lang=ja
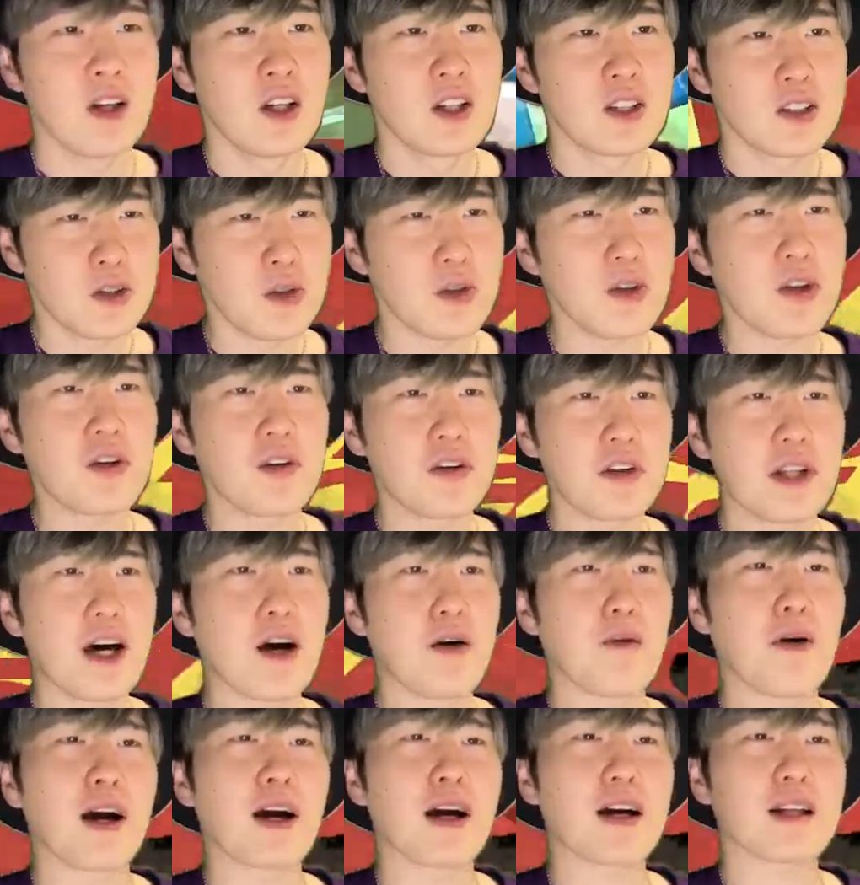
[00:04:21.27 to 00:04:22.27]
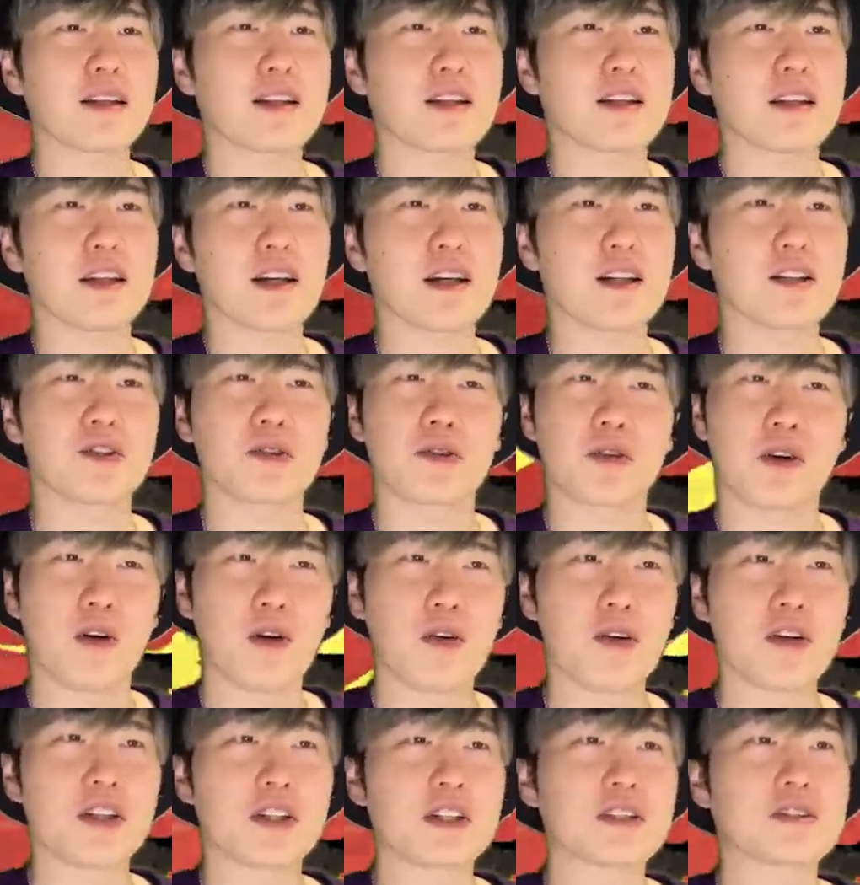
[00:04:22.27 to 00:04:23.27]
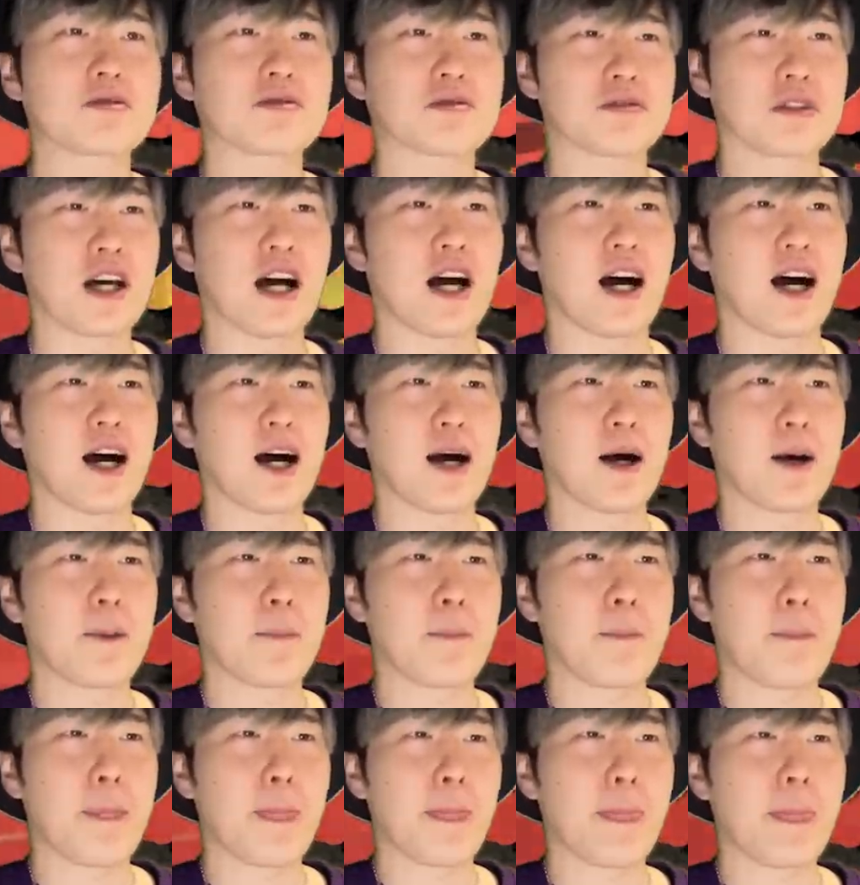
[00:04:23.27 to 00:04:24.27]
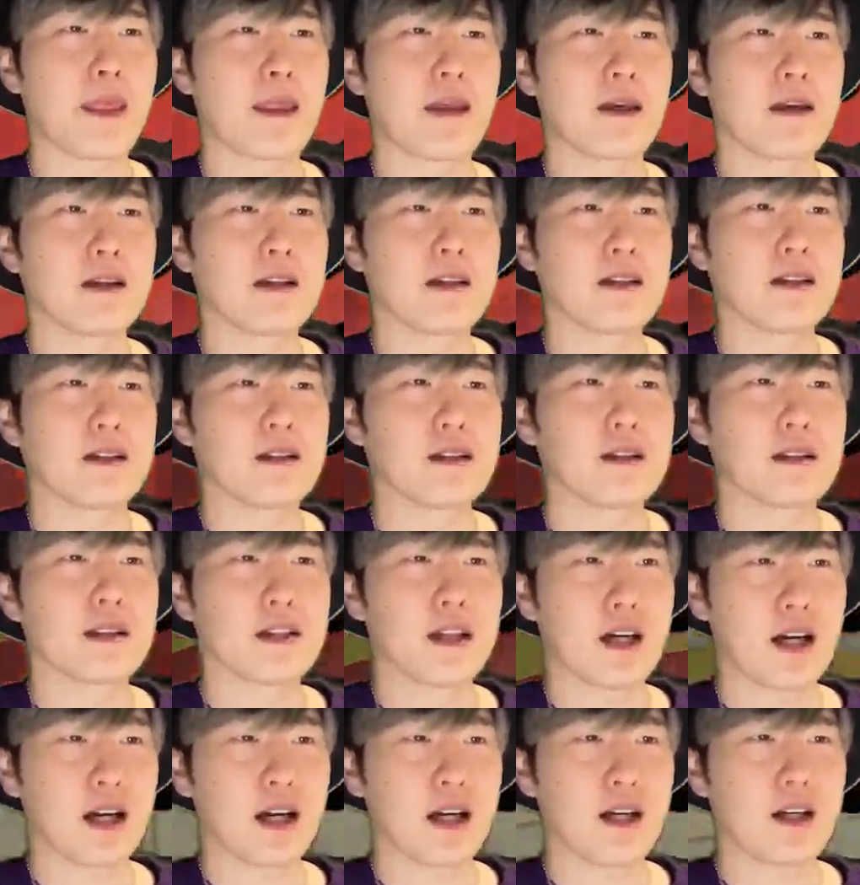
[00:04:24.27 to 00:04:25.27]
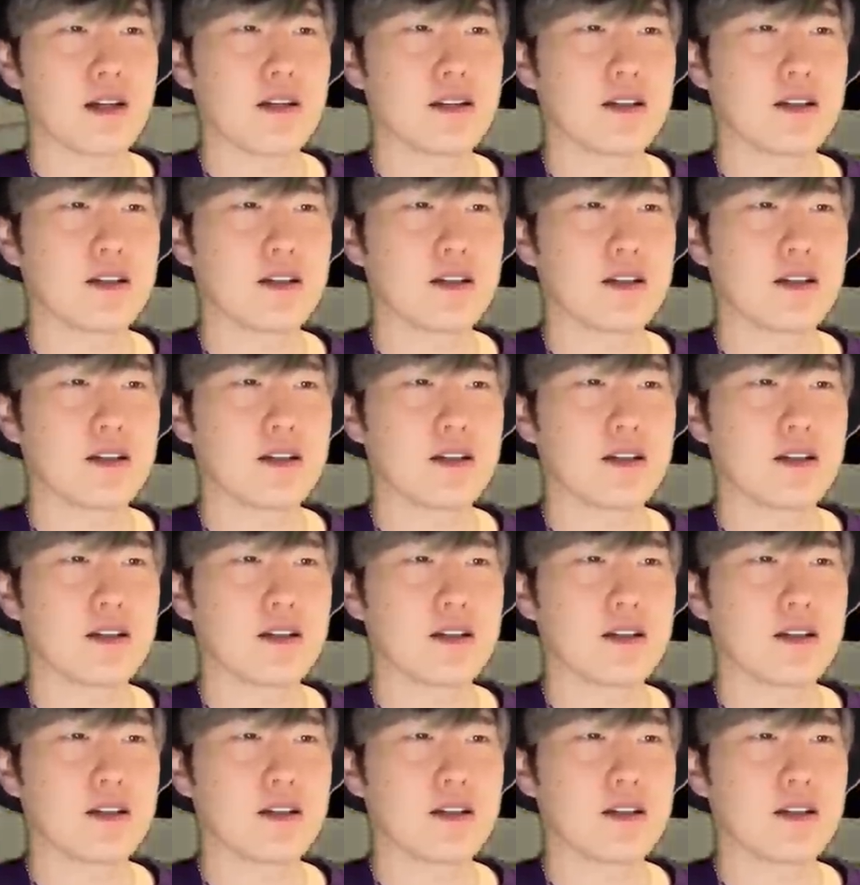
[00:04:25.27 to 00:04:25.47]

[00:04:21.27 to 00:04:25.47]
それをな分かってない人が多い気するなな